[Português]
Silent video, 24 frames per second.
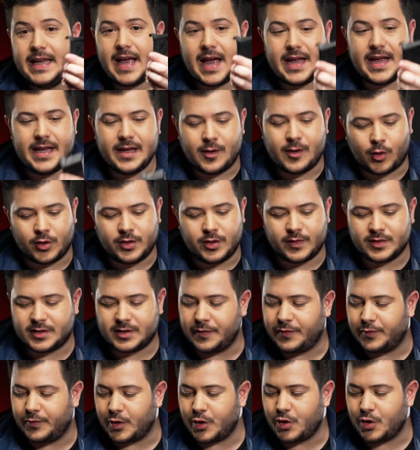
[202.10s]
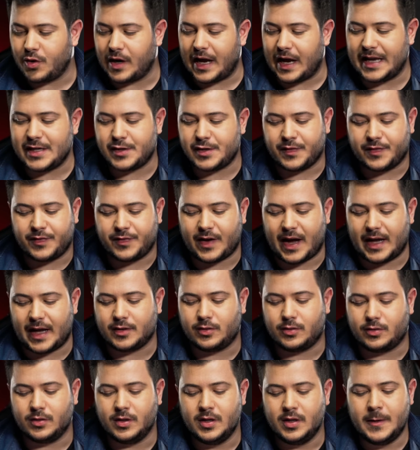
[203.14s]
E aí, quando você for jogar de
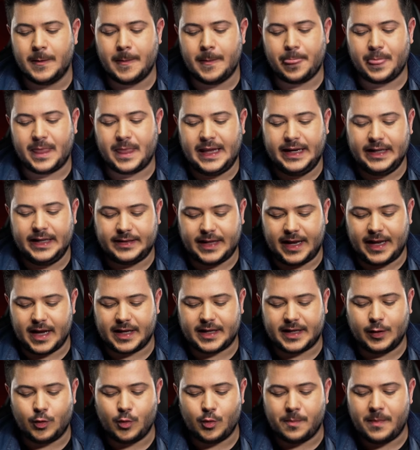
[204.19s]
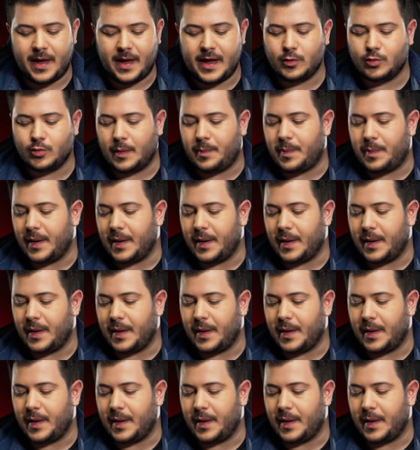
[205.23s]
fato, ele tem aqui no meio do